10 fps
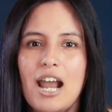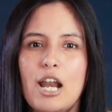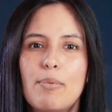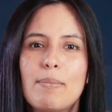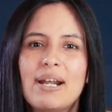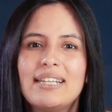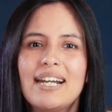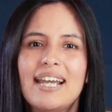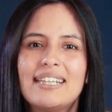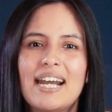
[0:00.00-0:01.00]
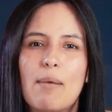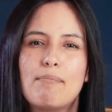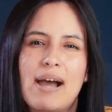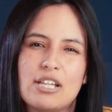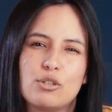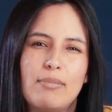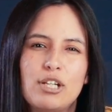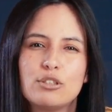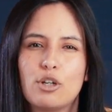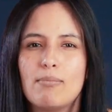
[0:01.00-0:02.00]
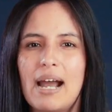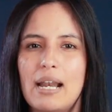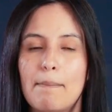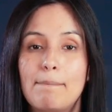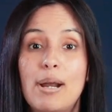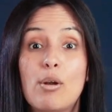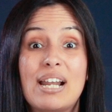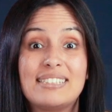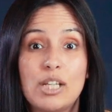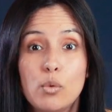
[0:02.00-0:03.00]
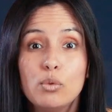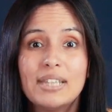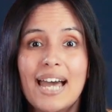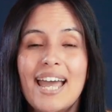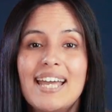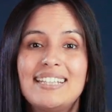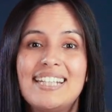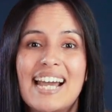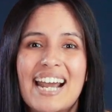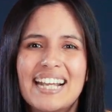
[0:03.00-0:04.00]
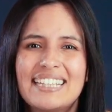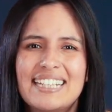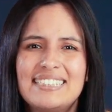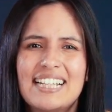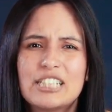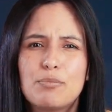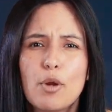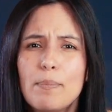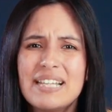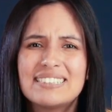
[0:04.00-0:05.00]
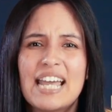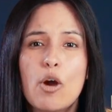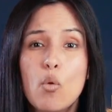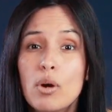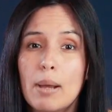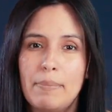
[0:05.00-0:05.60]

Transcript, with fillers: La primera tarjeta era más o menos normal, pero la segunda tenía características propias de una